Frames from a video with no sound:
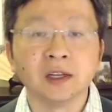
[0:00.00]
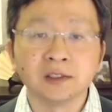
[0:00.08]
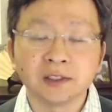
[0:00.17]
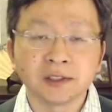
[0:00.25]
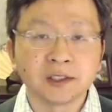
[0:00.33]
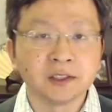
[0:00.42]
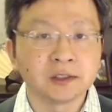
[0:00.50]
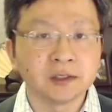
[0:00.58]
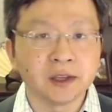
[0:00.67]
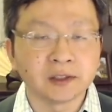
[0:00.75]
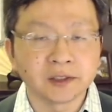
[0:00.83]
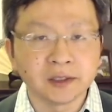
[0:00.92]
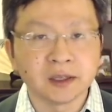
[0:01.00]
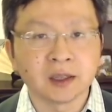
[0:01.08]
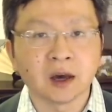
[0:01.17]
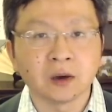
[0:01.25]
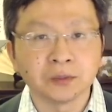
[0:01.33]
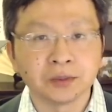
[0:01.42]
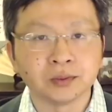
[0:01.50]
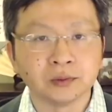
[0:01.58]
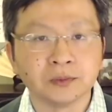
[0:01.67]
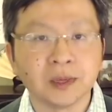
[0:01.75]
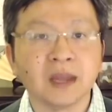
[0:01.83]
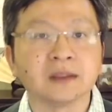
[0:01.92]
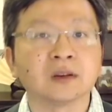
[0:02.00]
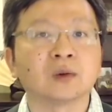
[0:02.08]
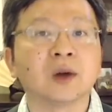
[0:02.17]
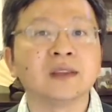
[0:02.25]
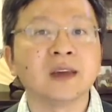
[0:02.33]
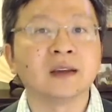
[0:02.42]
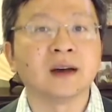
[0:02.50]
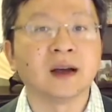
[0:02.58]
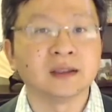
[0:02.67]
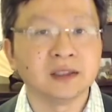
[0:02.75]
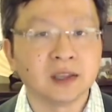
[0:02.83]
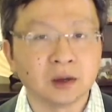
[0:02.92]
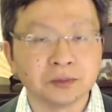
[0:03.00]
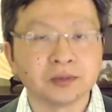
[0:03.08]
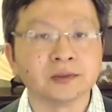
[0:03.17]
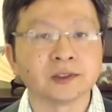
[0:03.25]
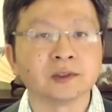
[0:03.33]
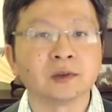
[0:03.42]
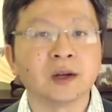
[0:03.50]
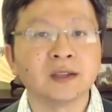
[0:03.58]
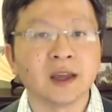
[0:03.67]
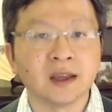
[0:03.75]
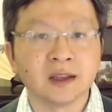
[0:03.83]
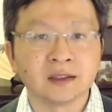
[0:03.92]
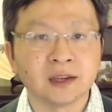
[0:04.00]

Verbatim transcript: 这其实也是一条普遍的观念啊，一条普世观念，